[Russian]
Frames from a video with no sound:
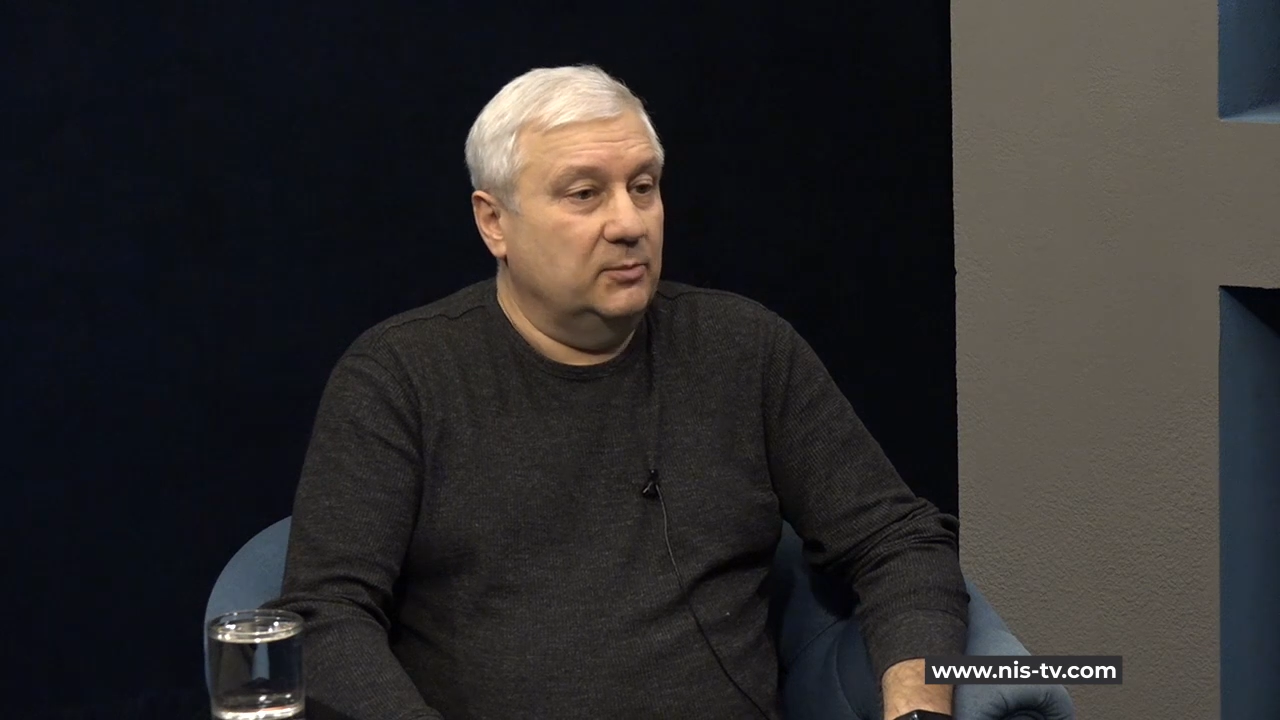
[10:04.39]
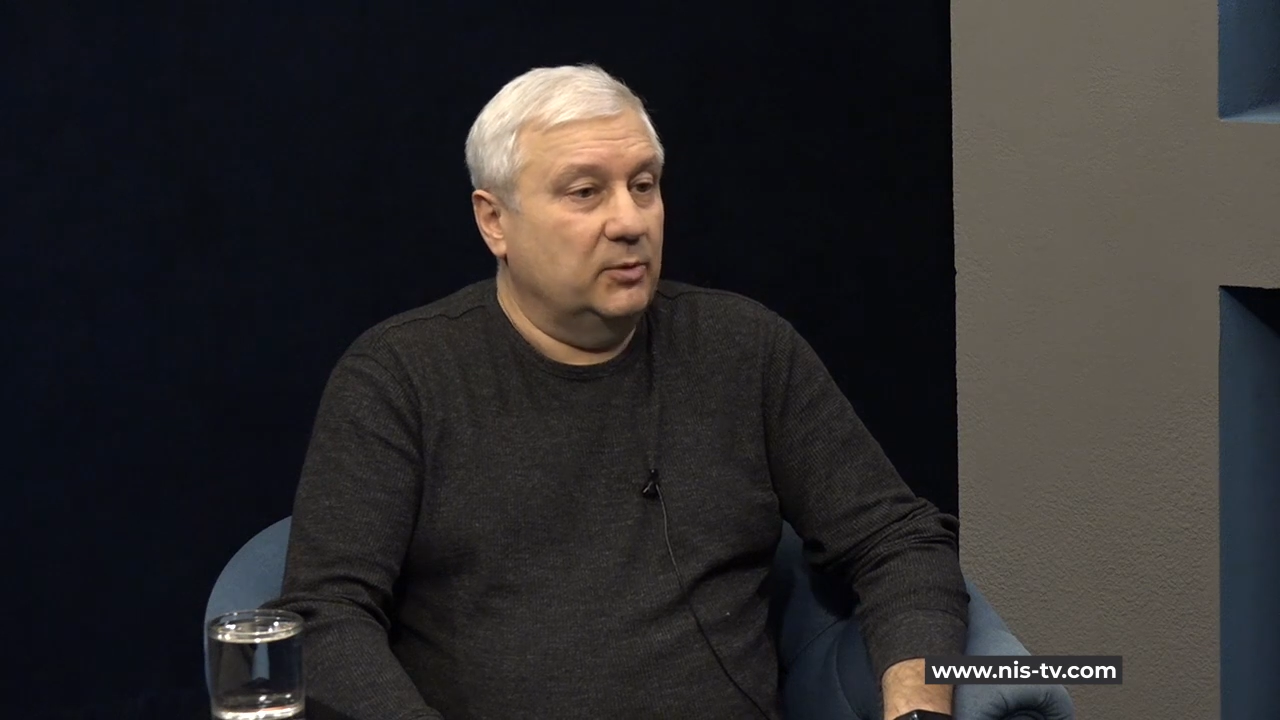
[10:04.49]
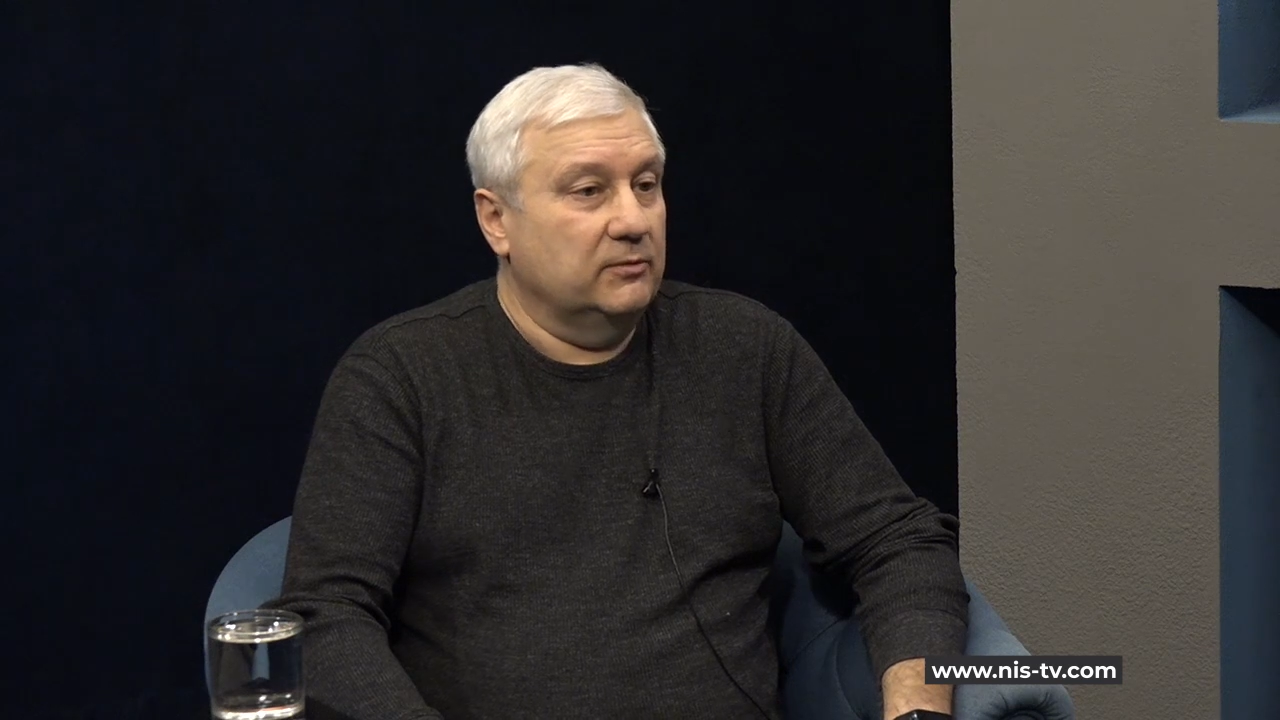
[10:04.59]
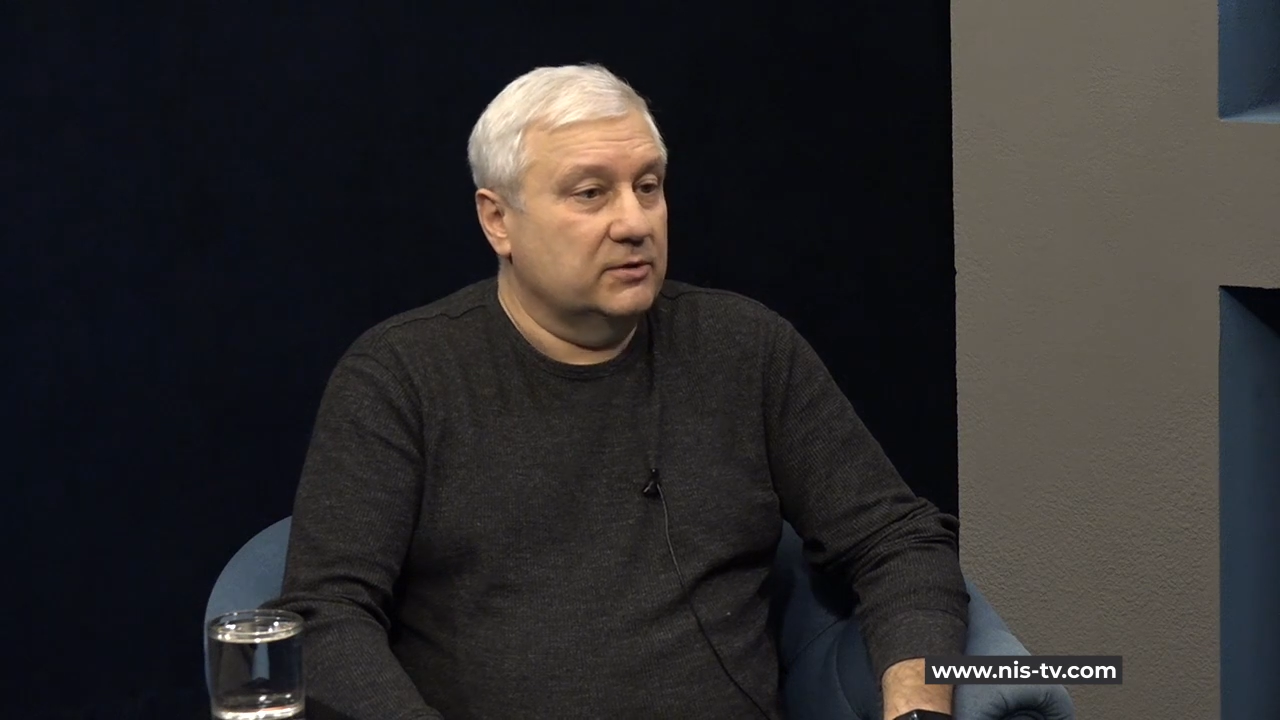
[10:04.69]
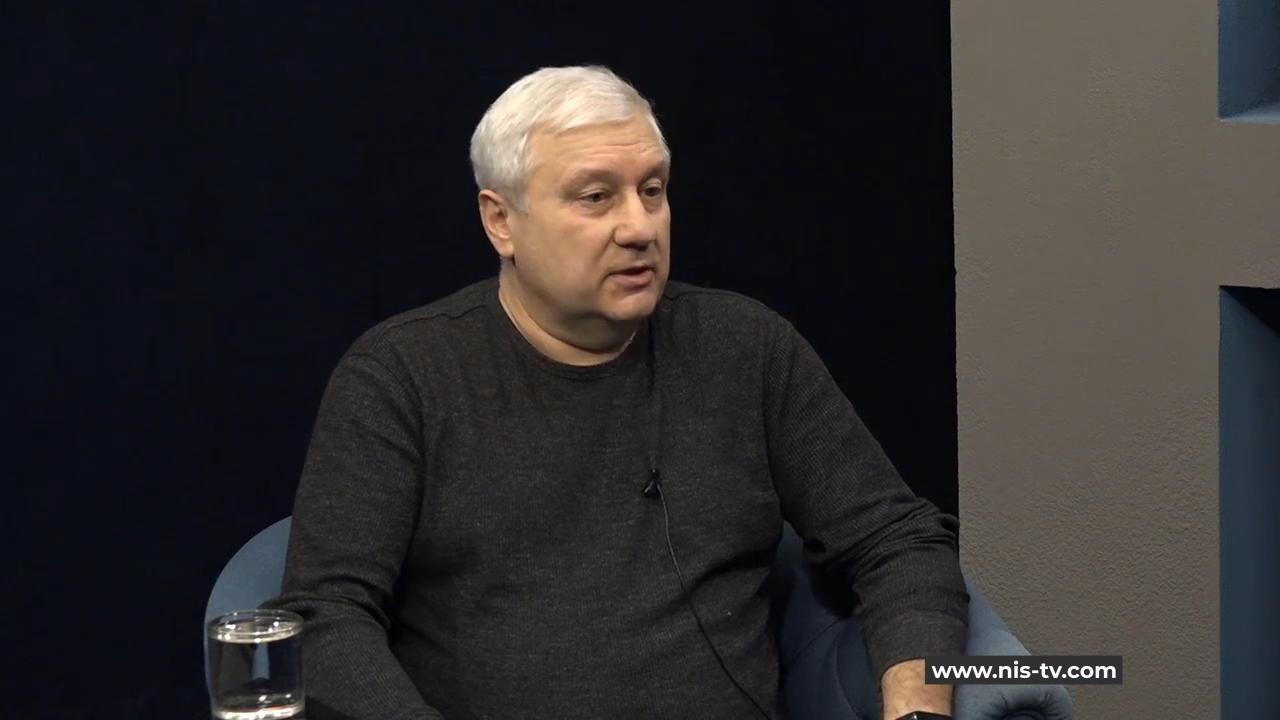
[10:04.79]

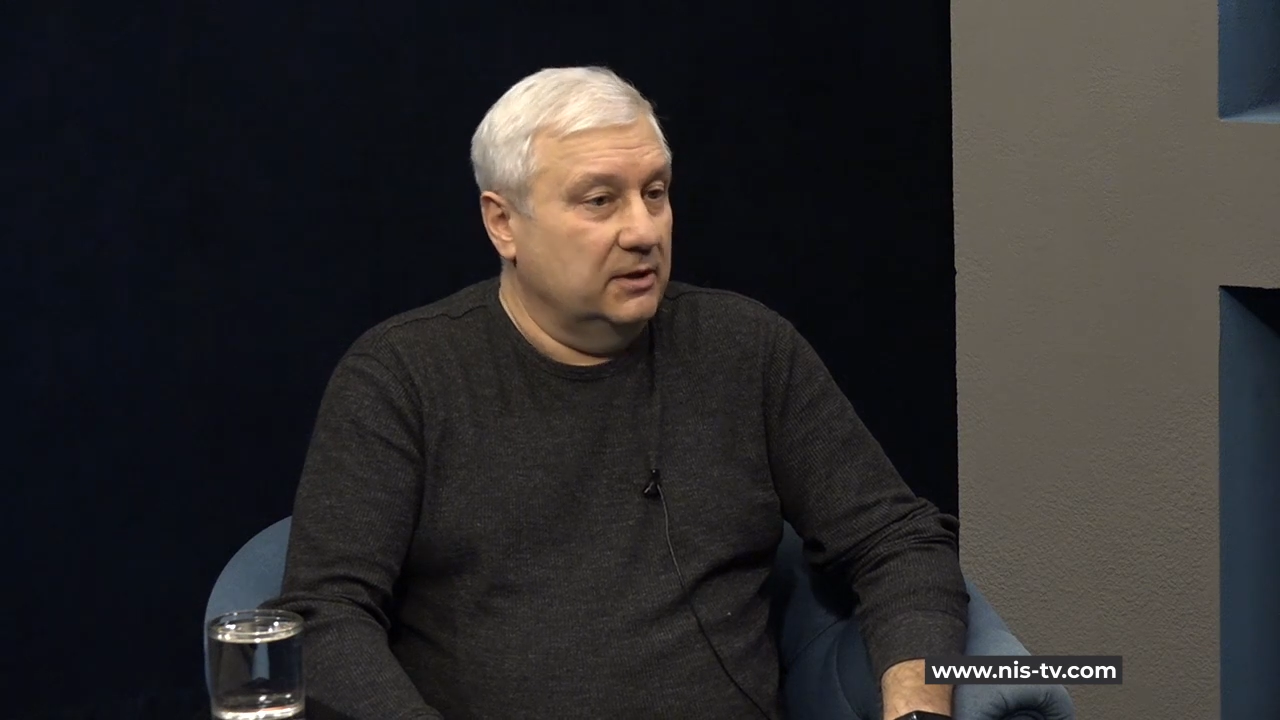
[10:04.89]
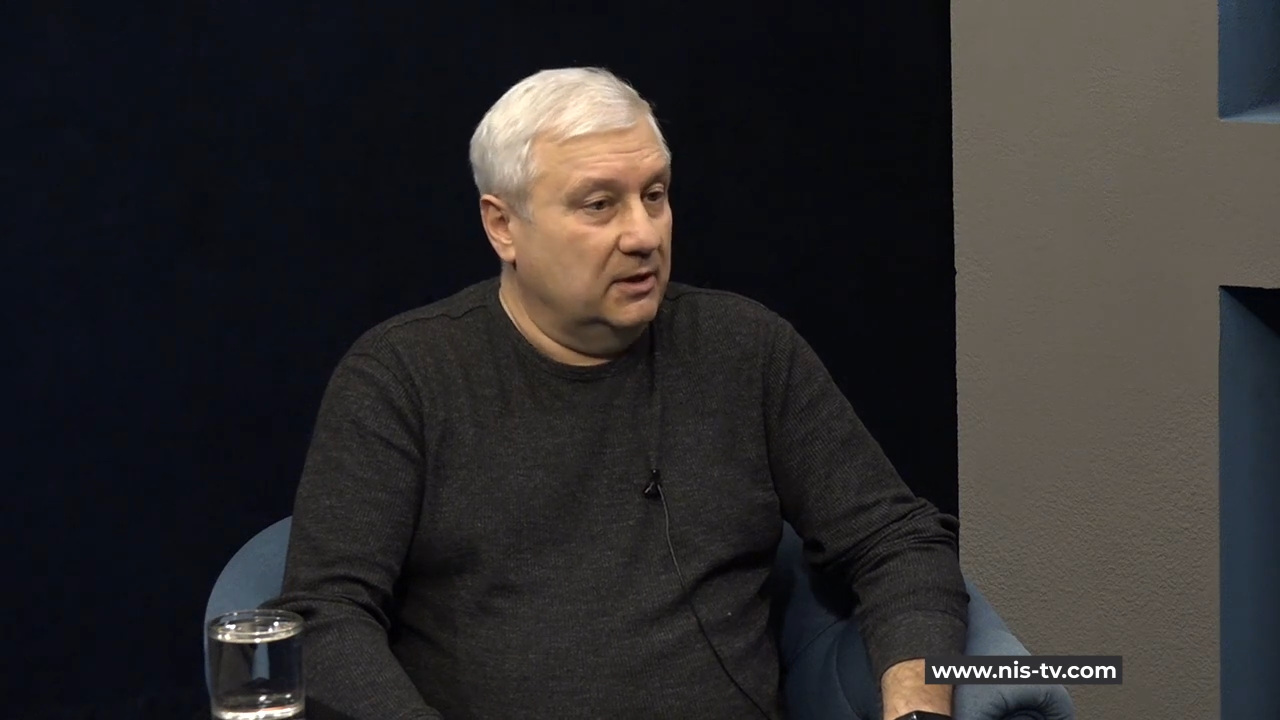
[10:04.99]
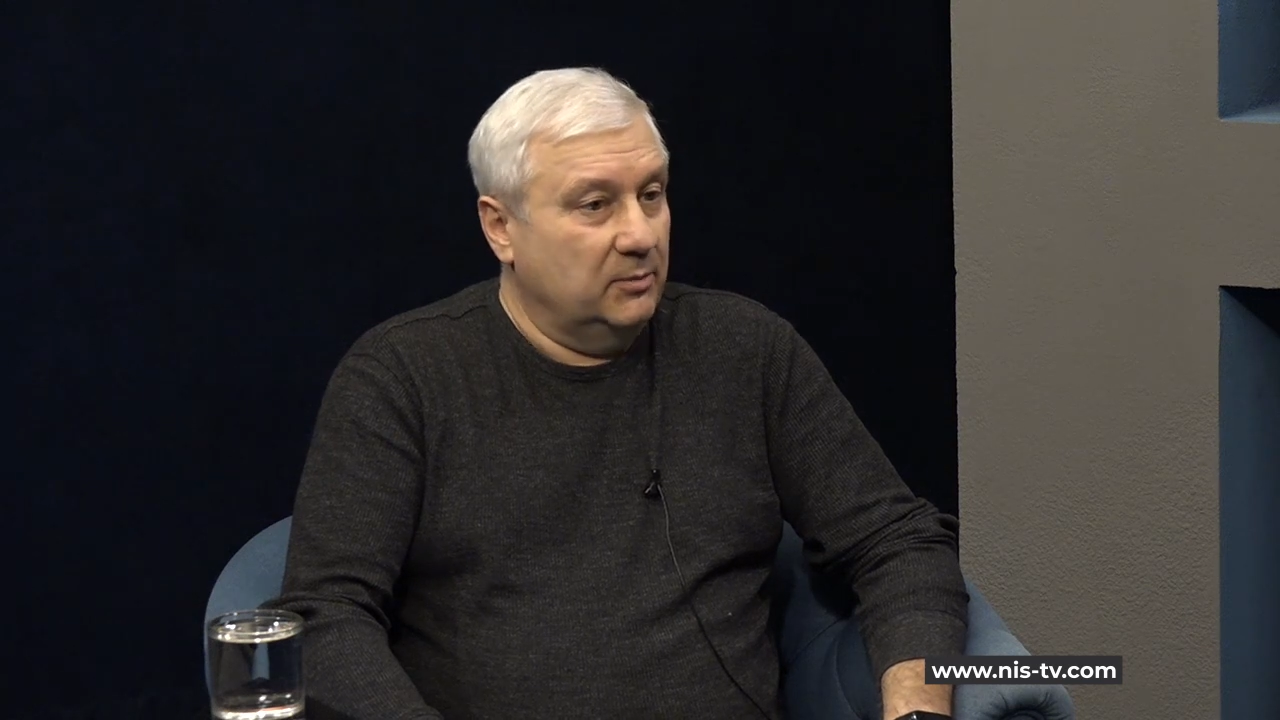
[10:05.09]
повышения